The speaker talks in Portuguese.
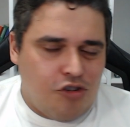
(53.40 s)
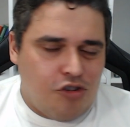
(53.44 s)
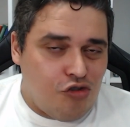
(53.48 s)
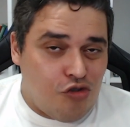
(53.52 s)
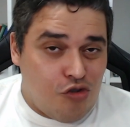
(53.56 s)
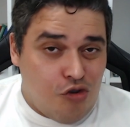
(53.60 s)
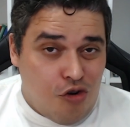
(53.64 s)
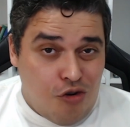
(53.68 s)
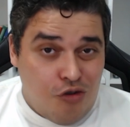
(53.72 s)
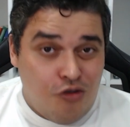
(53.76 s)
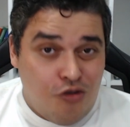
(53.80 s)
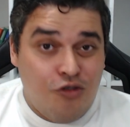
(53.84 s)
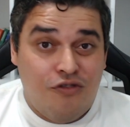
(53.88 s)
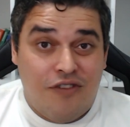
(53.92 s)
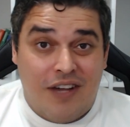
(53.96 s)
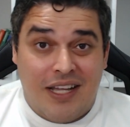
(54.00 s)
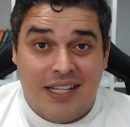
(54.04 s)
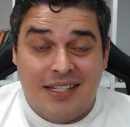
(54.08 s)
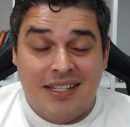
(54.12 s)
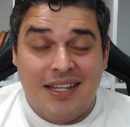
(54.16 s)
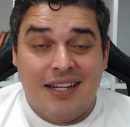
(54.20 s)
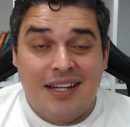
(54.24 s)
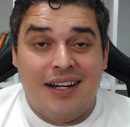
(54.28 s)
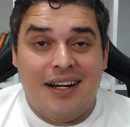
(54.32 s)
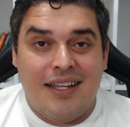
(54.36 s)
o jogo
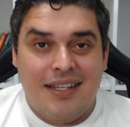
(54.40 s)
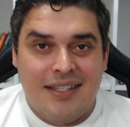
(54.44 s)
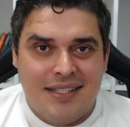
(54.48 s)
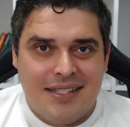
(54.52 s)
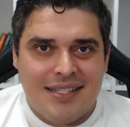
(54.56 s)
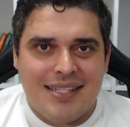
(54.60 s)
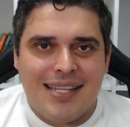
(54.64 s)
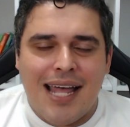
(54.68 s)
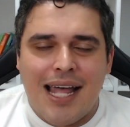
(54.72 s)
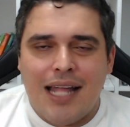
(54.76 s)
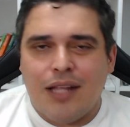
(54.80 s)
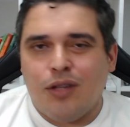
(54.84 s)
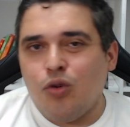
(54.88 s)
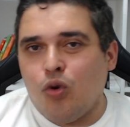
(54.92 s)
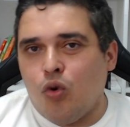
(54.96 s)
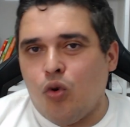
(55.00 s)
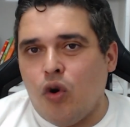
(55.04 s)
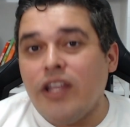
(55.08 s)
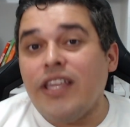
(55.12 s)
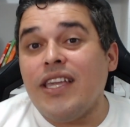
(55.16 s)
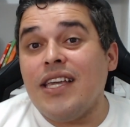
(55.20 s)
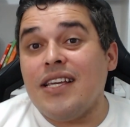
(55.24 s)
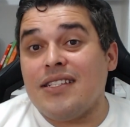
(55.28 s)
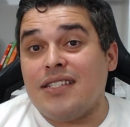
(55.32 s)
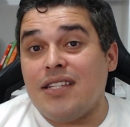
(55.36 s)
vai ser lançado,
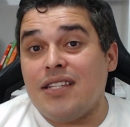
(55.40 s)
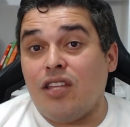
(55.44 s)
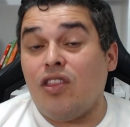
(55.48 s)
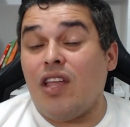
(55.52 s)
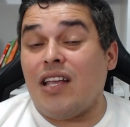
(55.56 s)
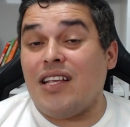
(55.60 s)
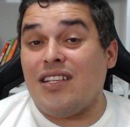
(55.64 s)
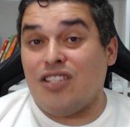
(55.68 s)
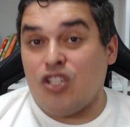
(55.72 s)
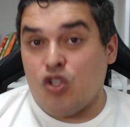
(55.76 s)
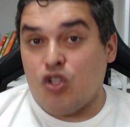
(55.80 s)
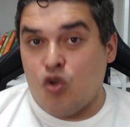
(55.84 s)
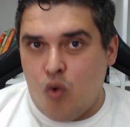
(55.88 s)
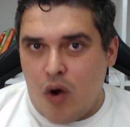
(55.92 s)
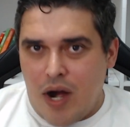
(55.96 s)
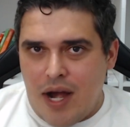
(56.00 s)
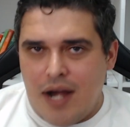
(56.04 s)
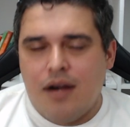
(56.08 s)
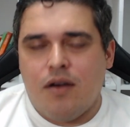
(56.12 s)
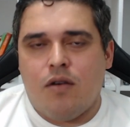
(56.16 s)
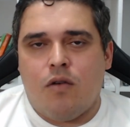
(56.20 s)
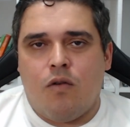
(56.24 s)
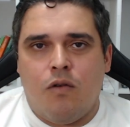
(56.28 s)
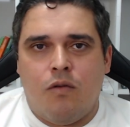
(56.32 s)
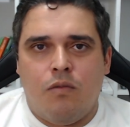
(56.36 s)
conhecendo a
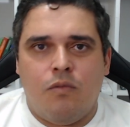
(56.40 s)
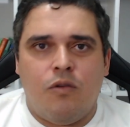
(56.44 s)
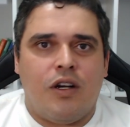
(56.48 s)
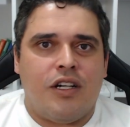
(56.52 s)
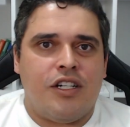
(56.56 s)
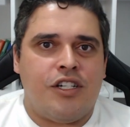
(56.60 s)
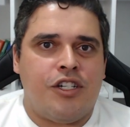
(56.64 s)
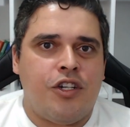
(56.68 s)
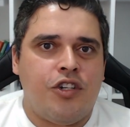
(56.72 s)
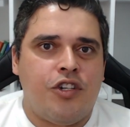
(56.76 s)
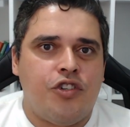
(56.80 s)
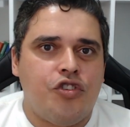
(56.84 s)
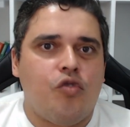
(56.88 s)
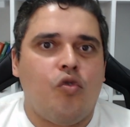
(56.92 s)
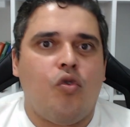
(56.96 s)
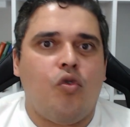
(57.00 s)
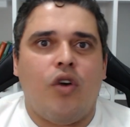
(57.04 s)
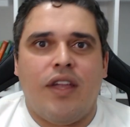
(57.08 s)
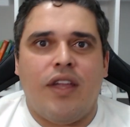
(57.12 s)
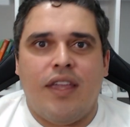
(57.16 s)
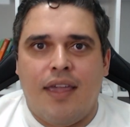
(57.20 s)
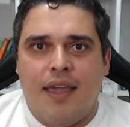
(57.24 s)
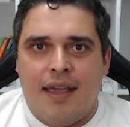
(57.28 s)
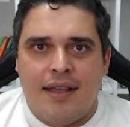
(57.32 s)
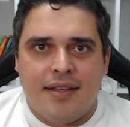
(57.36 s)
Square como a gente
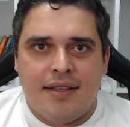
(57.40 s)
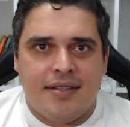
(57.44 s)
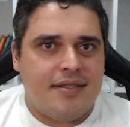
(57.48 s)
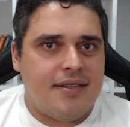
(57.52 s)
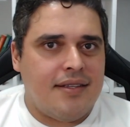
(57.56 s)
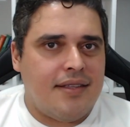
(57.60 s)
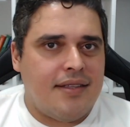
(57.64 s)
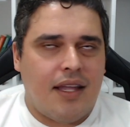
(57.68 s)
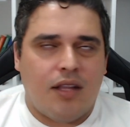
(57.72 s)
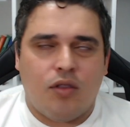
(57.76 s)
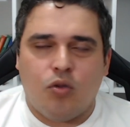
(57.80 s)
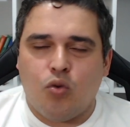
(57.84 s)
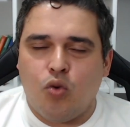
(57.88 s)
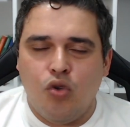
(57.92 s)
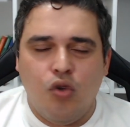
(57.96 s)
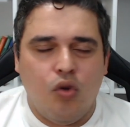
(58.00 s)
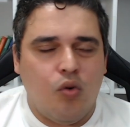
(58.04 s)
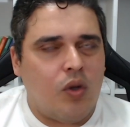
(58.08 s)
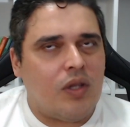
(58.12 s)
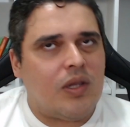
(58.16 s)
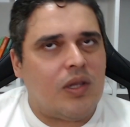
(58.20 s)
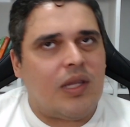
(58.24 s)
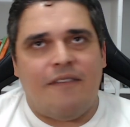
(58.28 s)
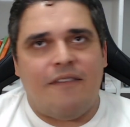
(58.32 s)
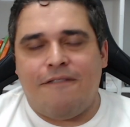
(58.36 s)
conhece, né? Tudo
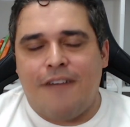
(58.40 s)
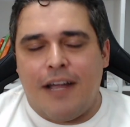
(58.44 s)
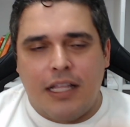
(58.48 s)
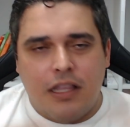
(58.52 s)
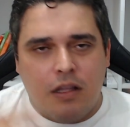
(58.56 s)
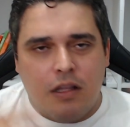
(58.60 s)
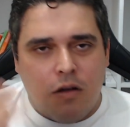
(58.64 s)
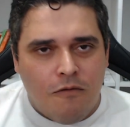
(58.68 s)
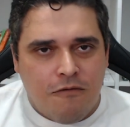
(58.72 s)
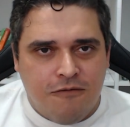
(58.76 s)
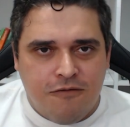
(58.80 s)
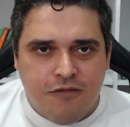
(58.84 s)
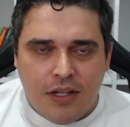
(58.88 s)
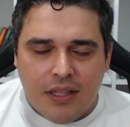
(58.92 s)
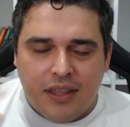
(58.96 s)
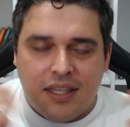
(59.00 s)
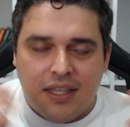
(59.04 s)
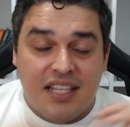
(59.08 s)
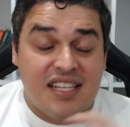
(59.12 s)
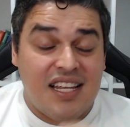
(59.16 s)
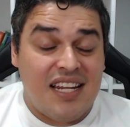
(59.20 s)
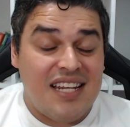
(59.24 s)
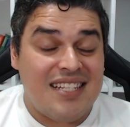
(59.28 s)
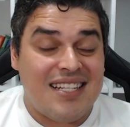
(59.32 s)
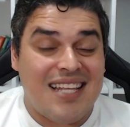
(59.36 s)
quanto é Final
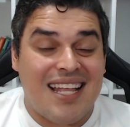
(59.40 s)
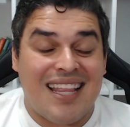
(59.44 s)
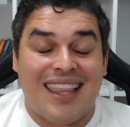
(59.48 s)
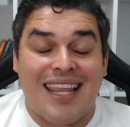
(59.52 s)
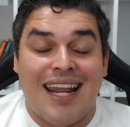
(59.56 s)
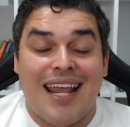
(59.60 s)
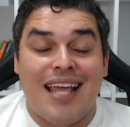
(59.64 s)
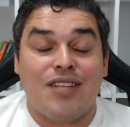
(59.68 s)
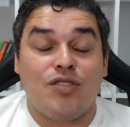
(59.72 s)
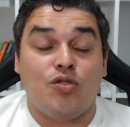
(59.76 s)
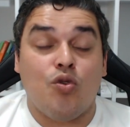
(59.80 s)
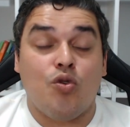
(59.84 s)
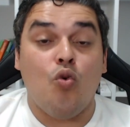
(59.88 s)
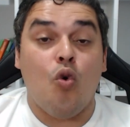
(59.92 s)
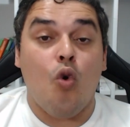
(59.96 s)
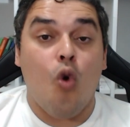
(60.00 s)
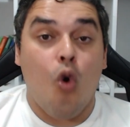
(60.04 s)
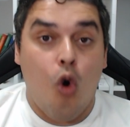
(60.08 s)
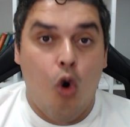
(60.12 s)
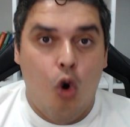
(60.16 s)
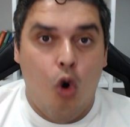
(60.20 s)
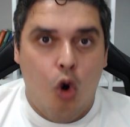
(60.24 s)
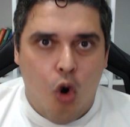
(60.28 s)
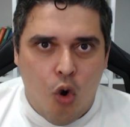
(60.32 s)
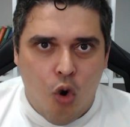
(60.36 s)
Fantasy, eles atrasam
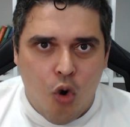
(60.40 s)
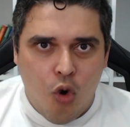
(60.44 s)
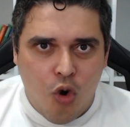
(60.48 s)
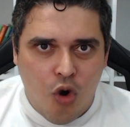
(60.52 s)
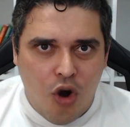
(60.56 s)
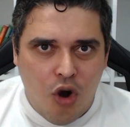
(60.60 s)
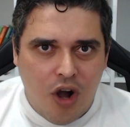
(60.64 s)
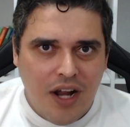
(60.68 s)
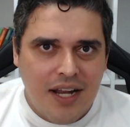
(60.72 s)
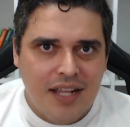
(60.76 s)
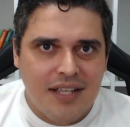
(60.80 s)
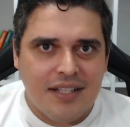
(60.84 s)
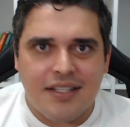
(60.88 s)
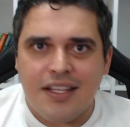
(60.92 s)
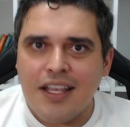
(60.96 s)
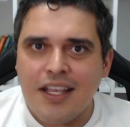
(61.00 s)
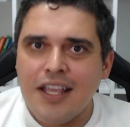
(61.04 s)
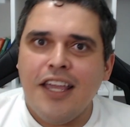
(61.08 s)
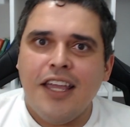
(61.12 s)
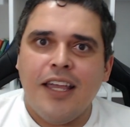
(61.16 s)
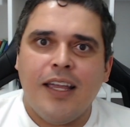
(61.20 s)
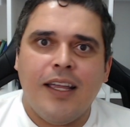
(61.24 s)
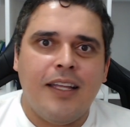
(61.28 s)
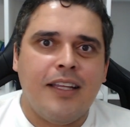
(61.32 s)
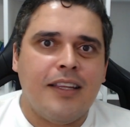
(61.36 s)
horrores.
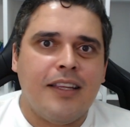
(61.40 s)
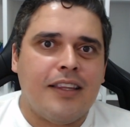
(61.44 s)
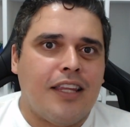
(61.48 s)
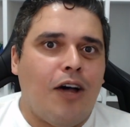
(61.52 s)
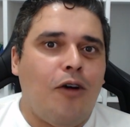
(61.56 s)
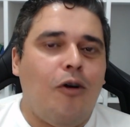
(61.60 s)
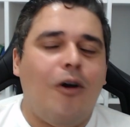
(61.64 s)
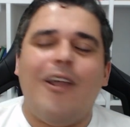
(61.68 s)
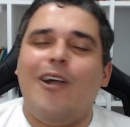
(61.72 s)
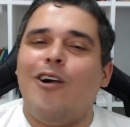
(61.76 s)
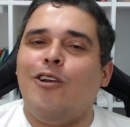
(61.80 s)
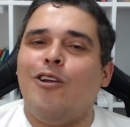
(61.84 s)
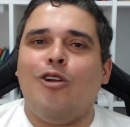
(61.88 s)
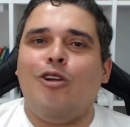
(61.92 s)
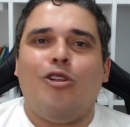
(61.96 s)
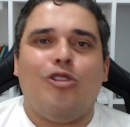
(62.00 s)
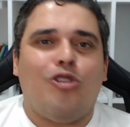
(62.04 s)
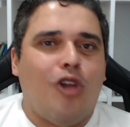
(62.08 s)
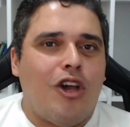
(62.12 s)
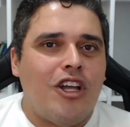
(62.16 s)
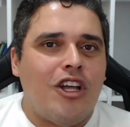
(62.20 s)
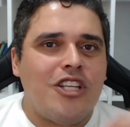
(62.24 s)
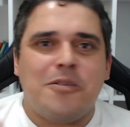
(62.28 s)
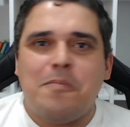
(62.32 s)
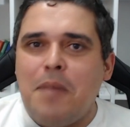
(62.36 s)
Então eu não
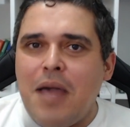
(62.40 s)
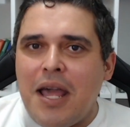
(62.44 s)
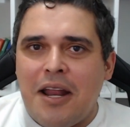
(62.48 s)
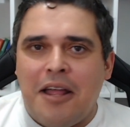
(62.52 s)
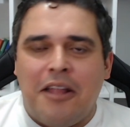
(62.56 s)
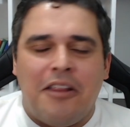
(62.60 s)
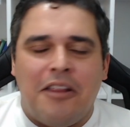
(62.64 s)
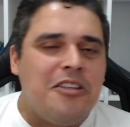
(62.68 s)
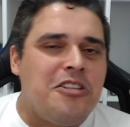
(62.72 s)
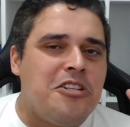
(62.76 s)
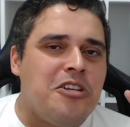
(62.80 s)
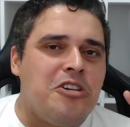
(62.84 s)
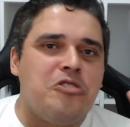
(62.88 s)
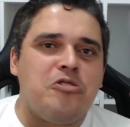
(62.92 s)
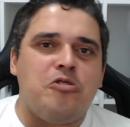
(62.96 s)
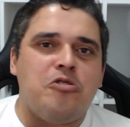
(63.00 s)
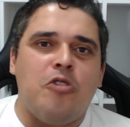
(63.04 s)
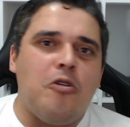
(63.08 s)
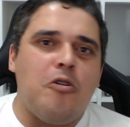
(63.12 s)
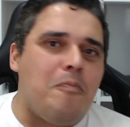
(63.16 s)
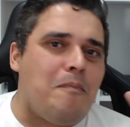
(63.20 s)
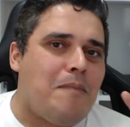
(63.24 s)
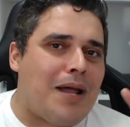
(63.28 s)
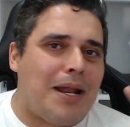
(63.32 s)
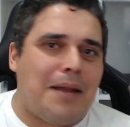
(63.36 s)
tô esperando esse
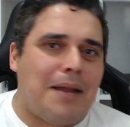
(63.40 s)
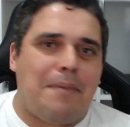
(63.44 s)
jogo para